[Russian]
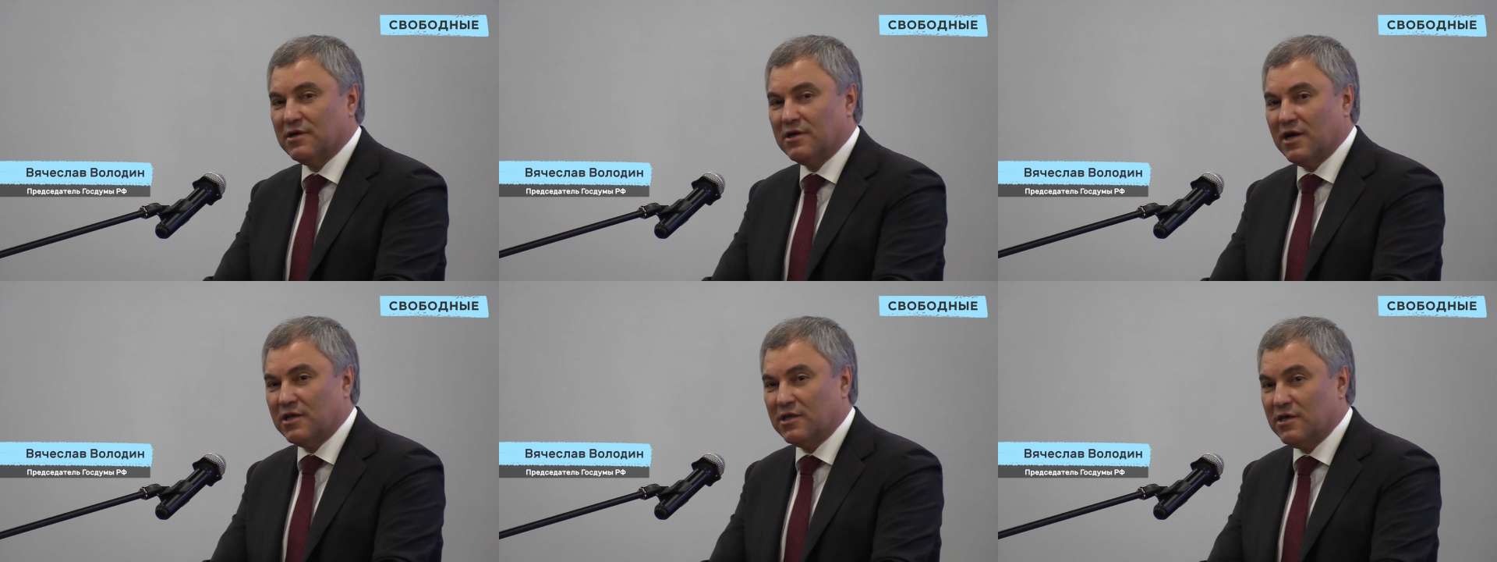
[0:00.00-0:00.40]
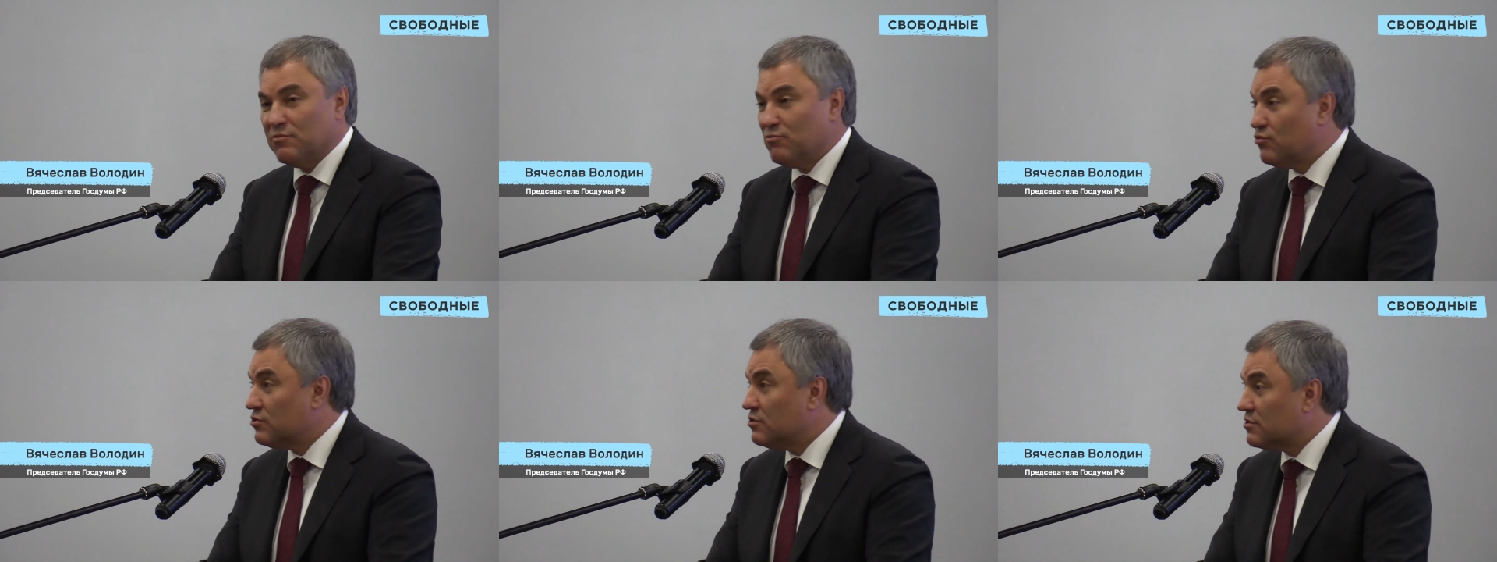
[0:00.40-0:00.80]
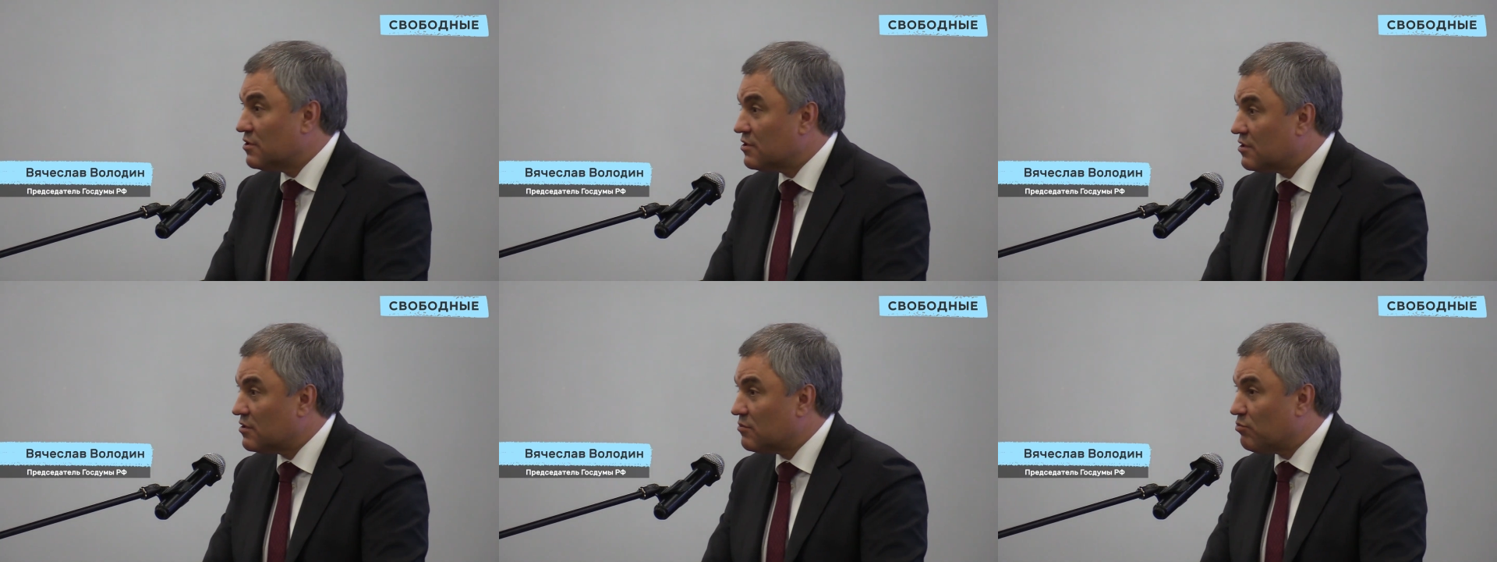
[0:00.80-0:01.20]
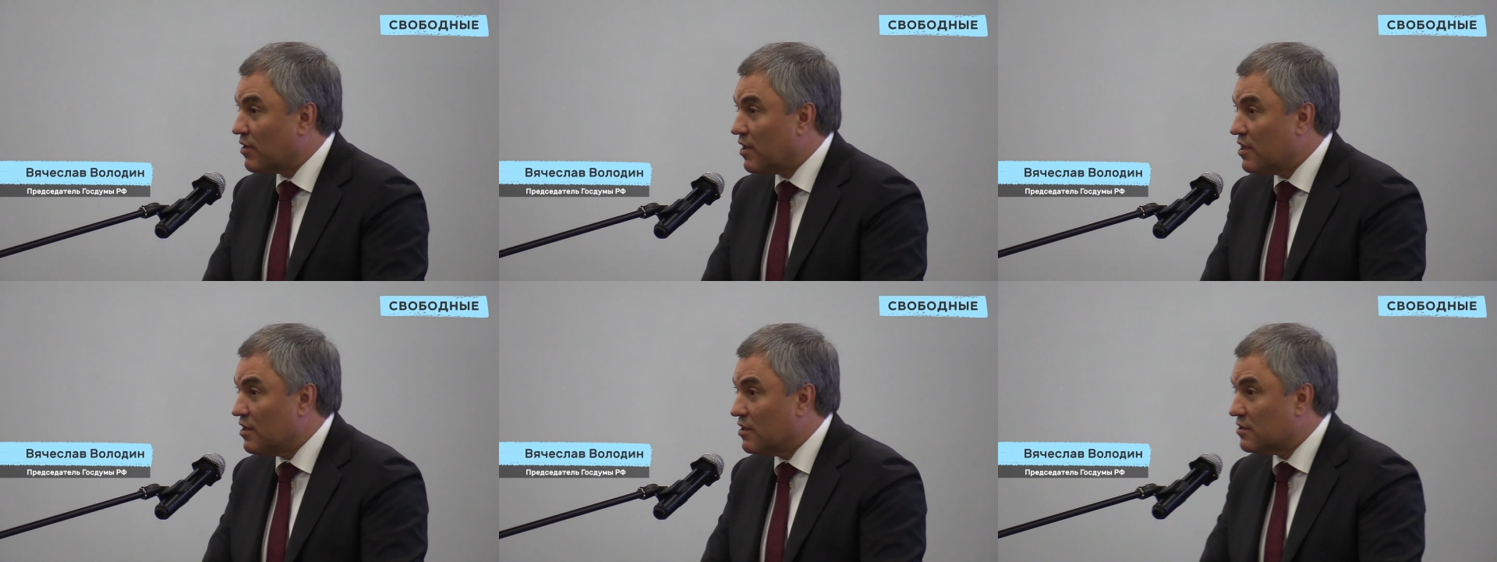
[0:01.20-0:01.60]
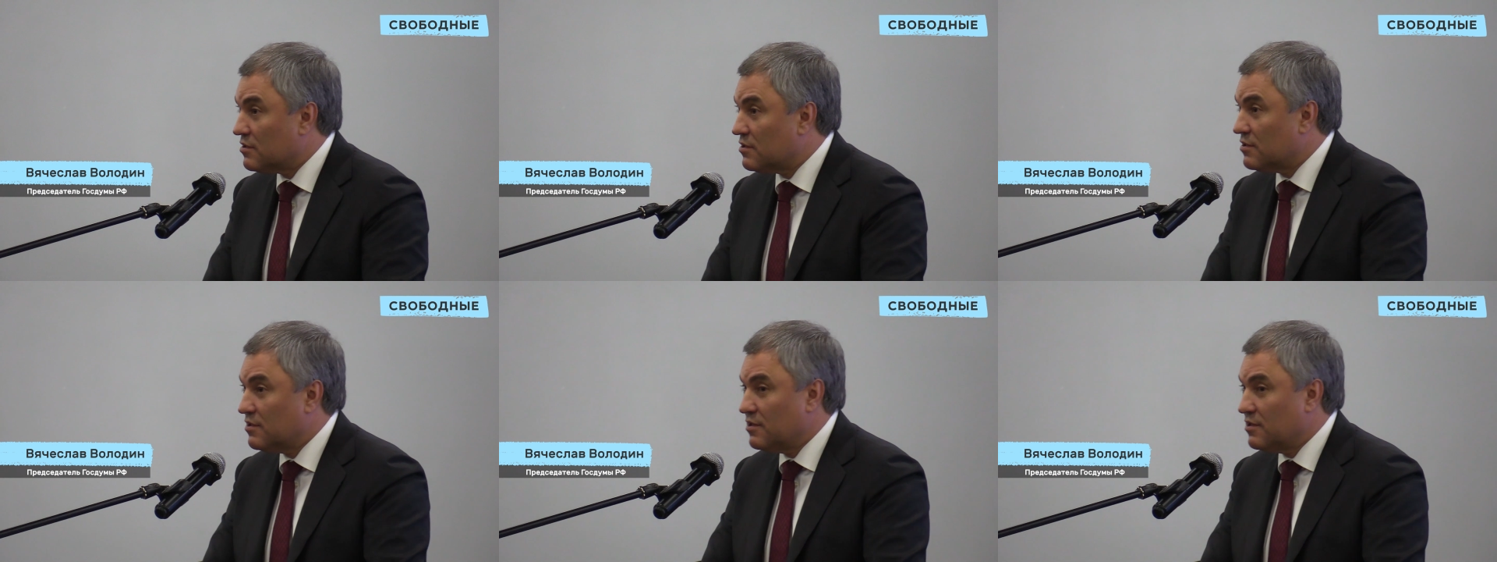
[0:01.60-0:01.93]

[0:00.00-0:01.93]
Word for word: каким будет этот проект.